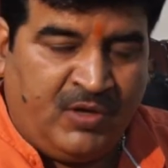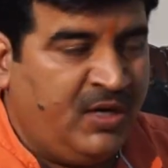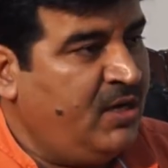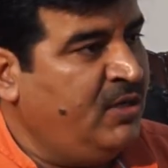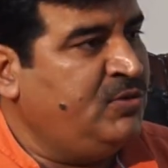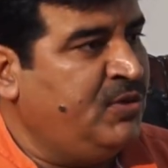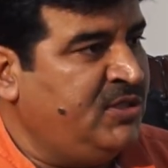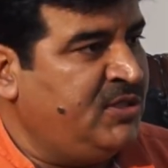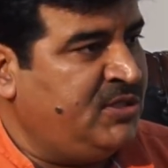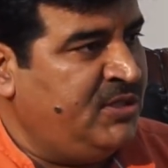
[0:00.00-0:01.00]
और जो
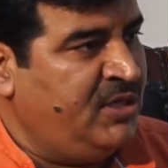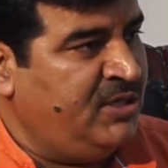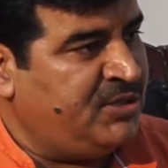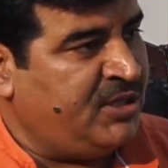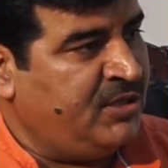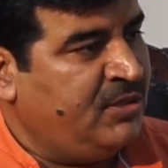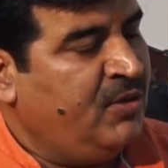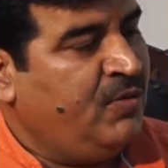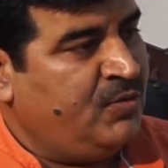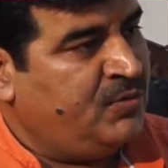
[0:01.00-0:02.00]
इंडस्ट्रियलिस्ट हैं
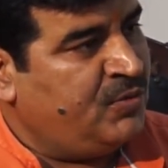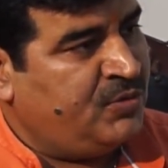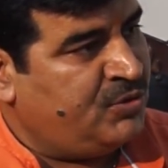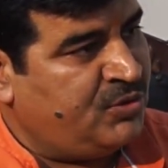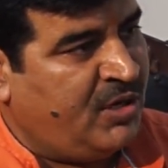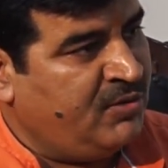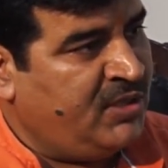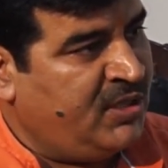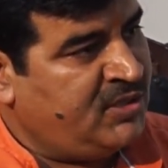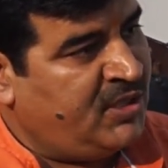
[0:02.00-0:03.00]
उनको कुछ सुझाव देना